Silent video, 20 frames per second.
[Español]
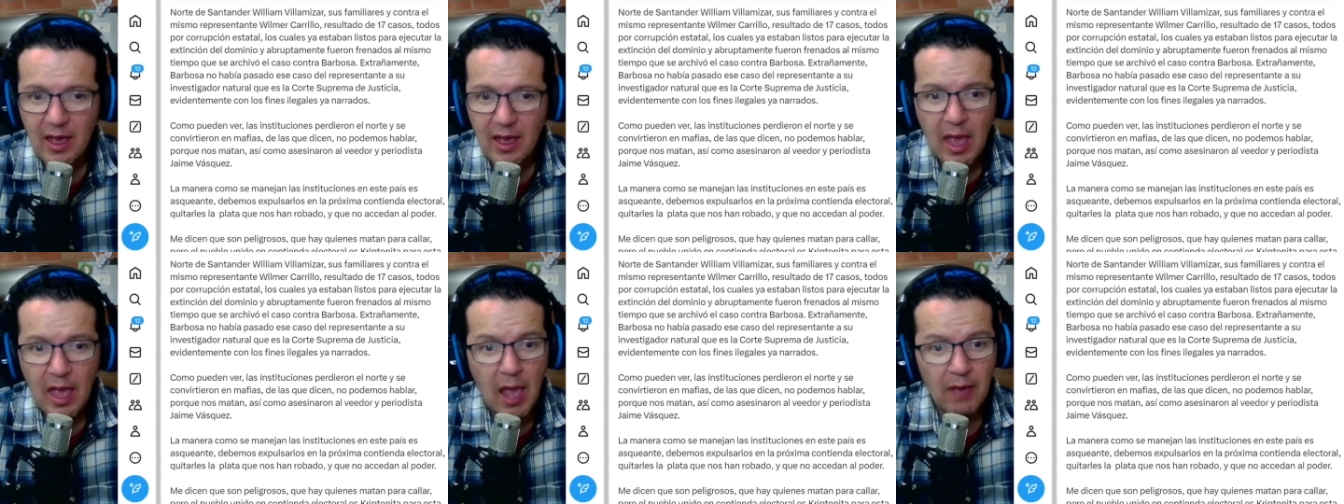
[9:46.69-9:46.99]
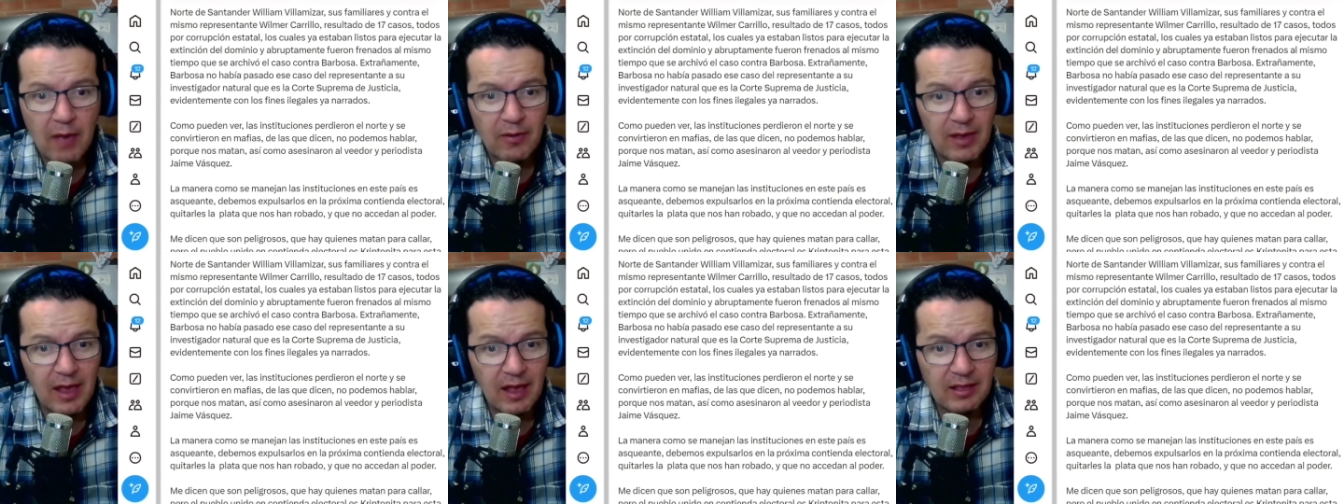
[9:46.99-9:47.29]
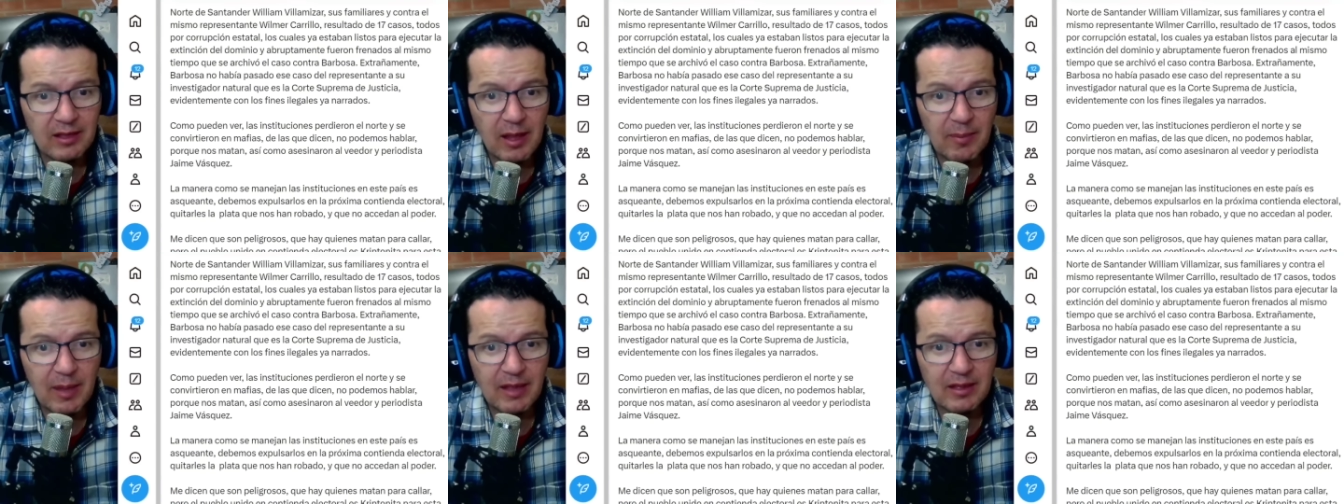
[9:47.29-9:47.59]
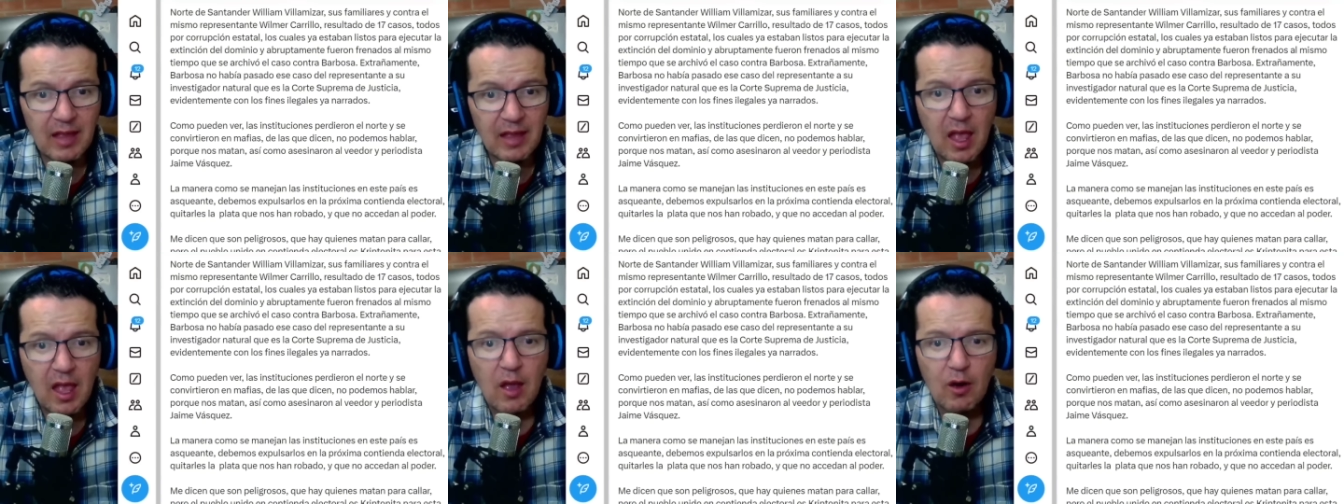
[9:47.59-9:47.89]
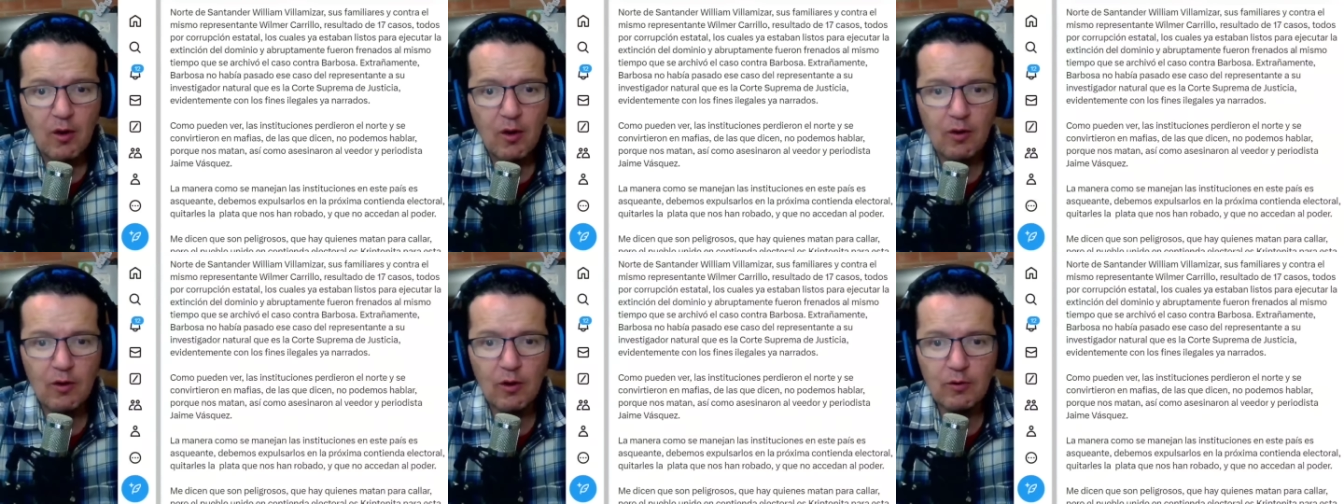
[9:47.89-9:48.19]
evidentemente
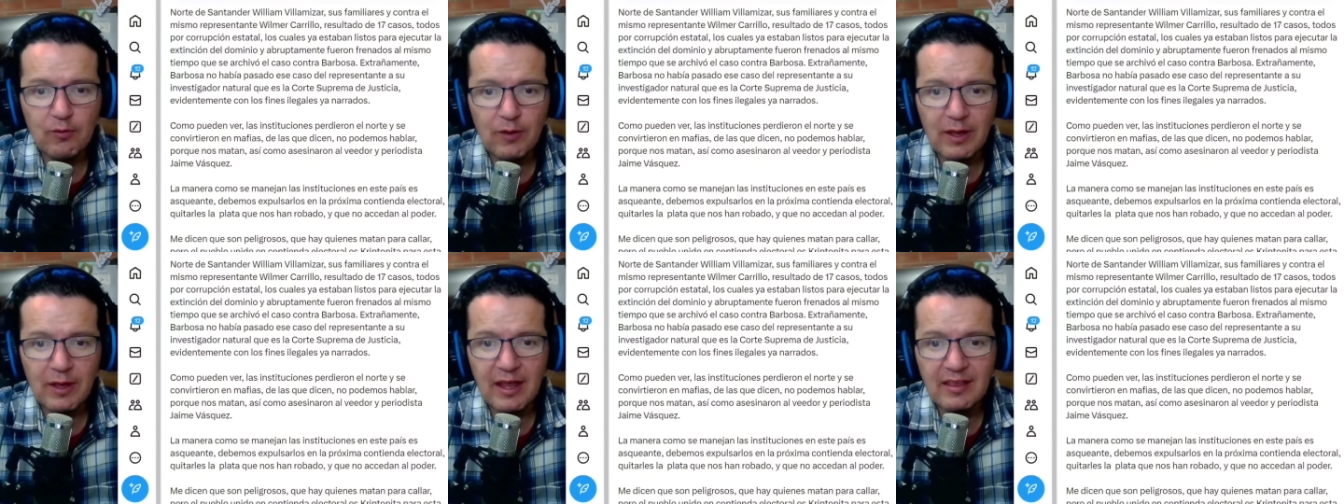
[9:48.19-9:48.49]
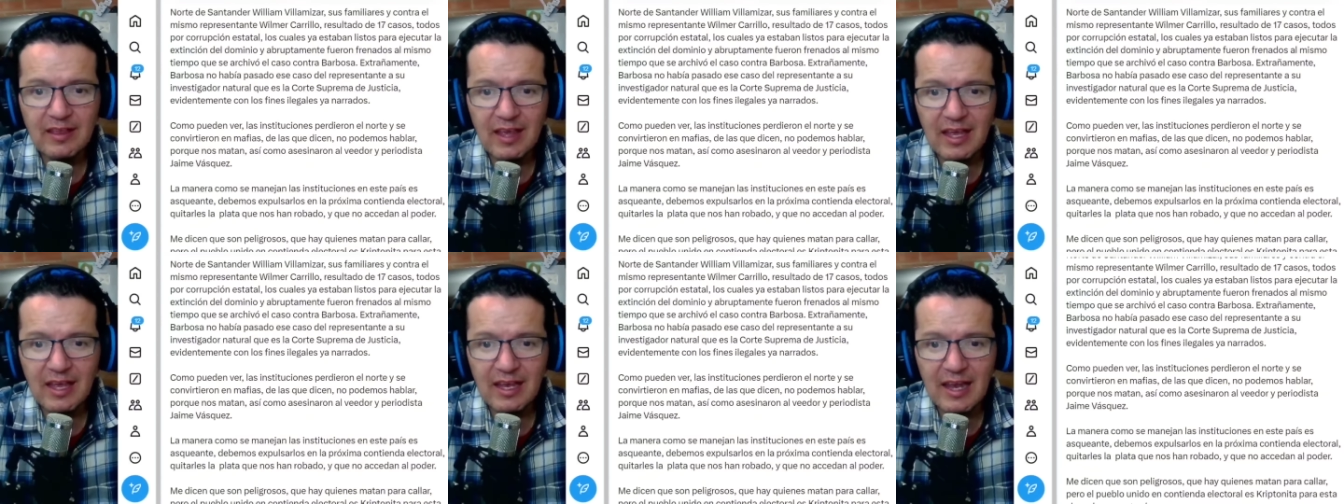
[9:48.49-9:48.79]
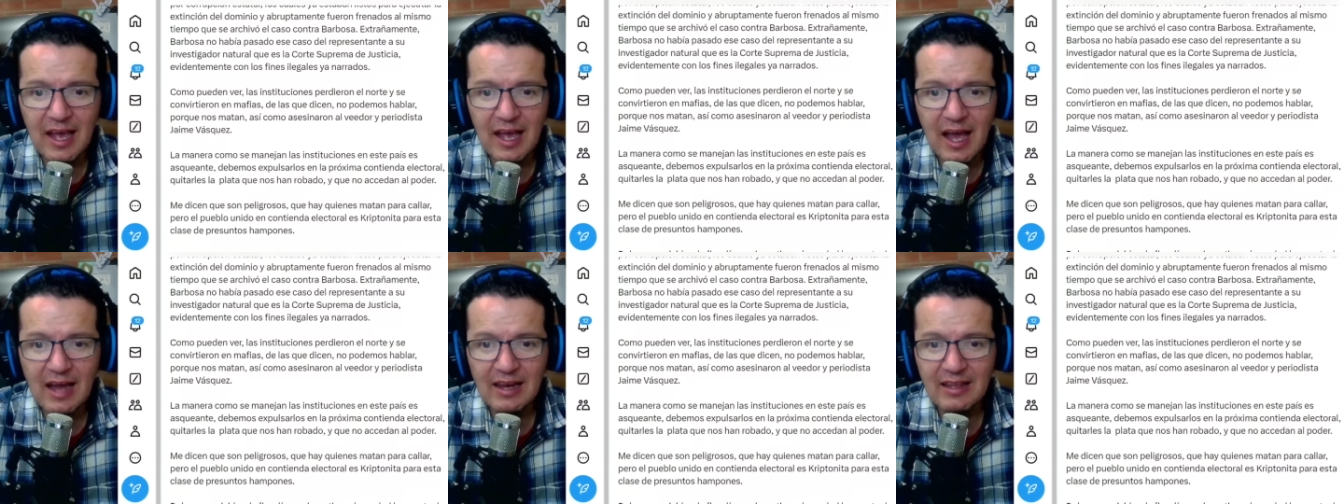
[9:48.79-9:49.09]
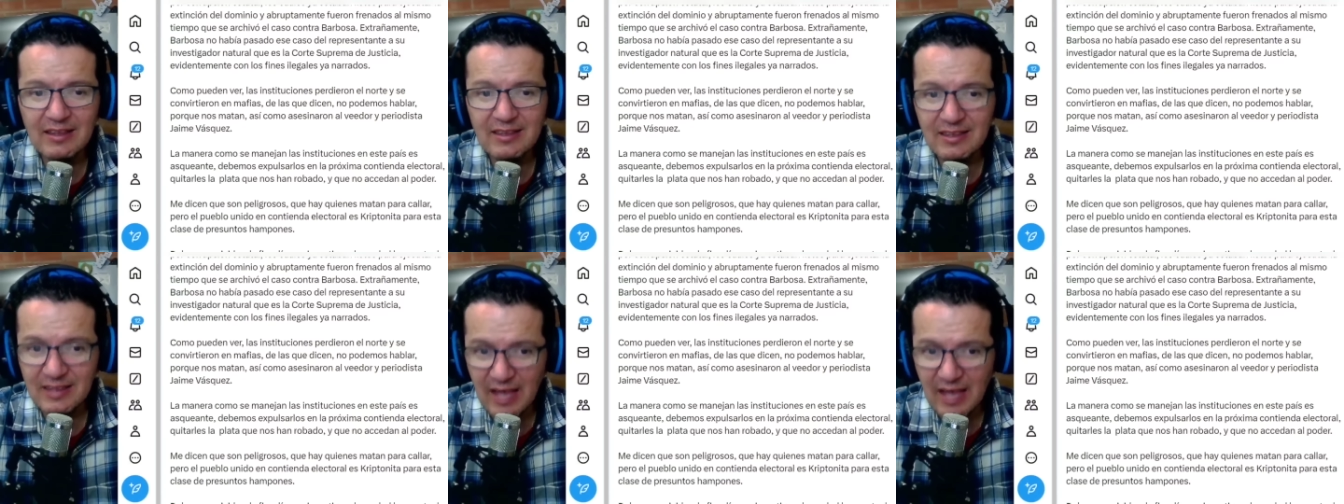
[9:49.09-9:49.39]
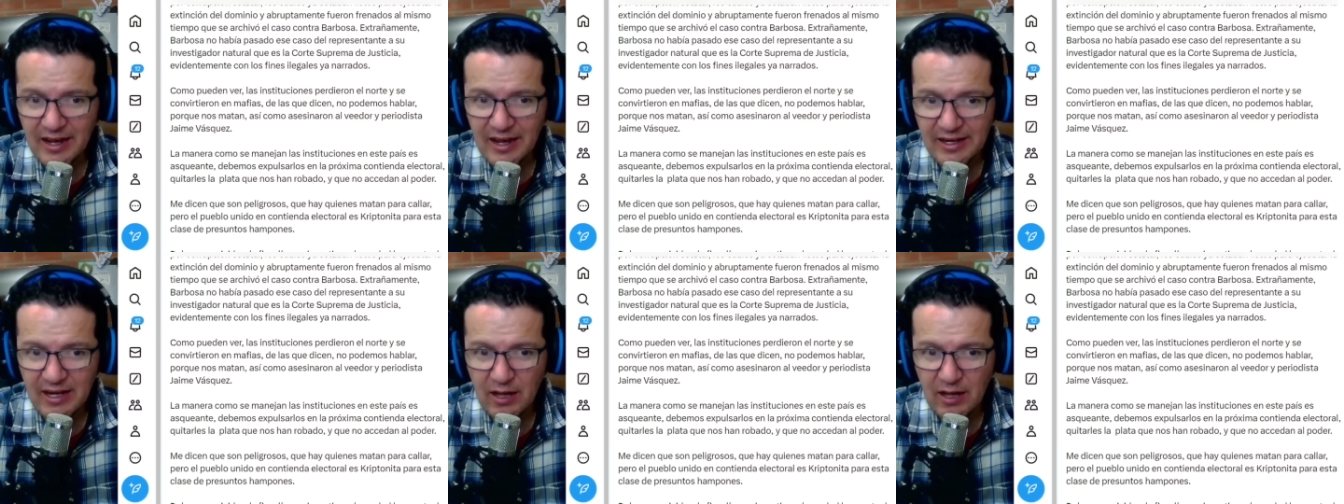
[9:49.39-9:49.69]
con los fines ilegales ya
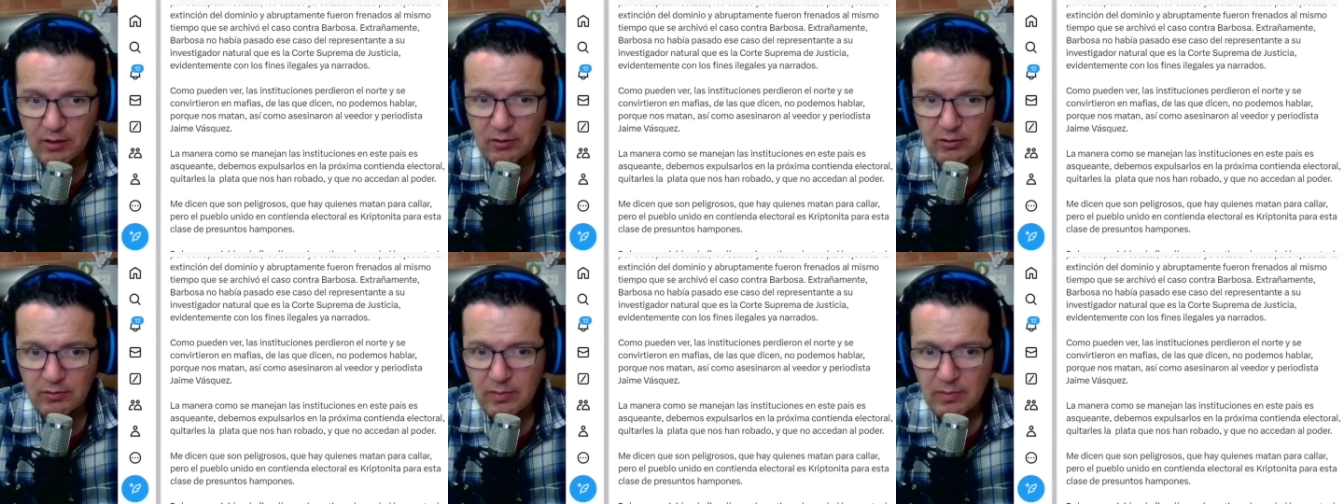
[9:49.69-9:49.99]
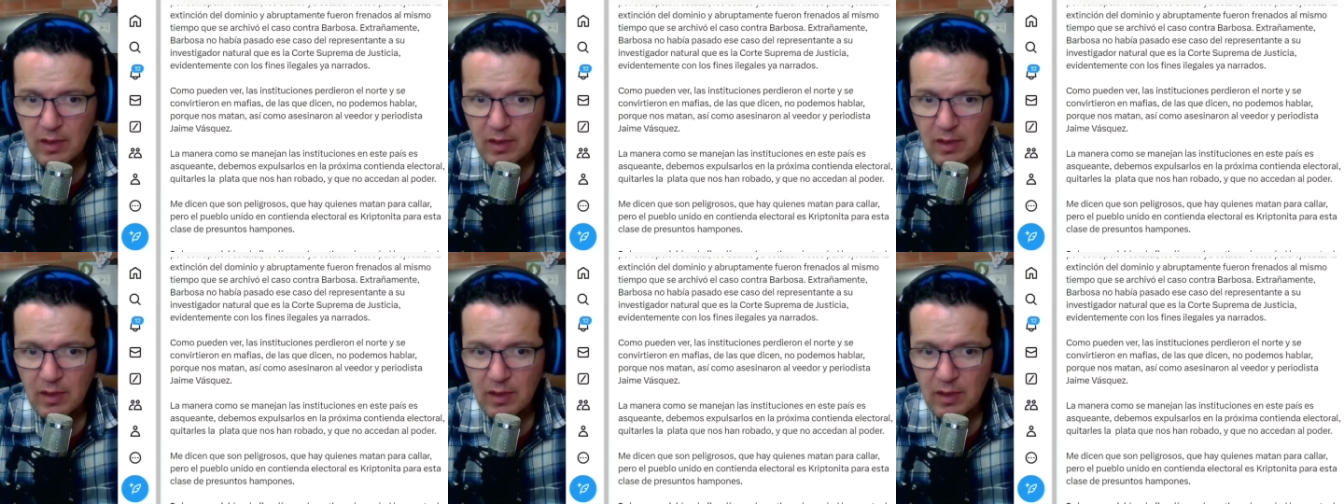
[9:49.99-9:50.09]
narrados.